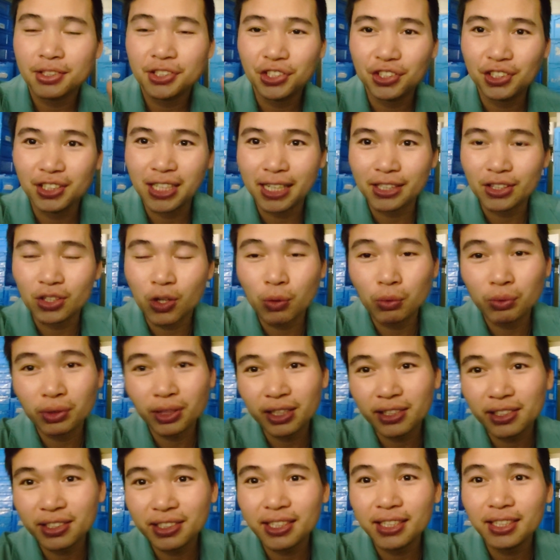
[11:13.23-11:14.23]
những cái
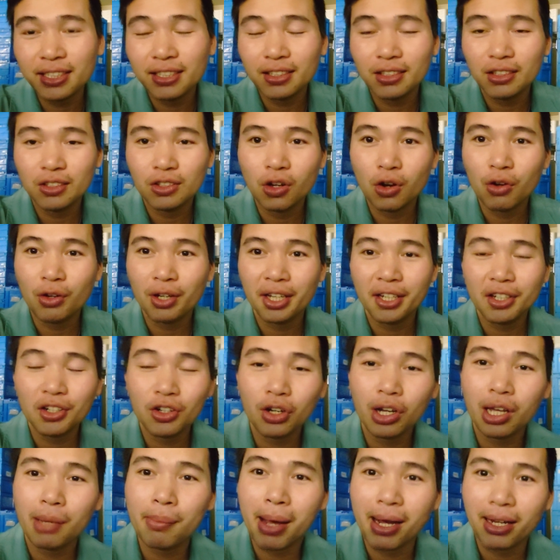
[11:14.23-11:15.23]
thông tin gì nó ghi
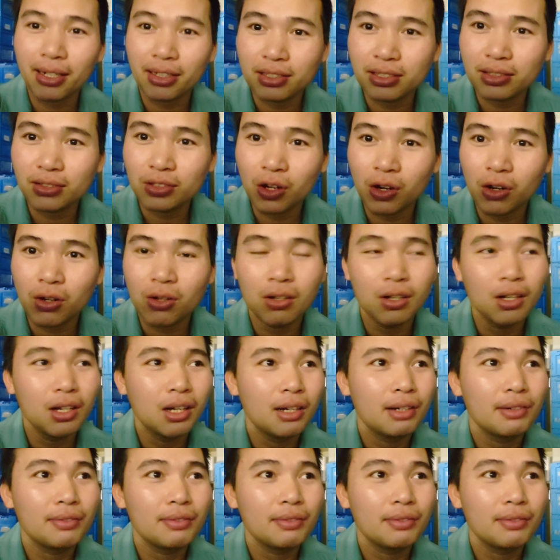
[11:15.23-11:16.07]
trong cái bảng lương đó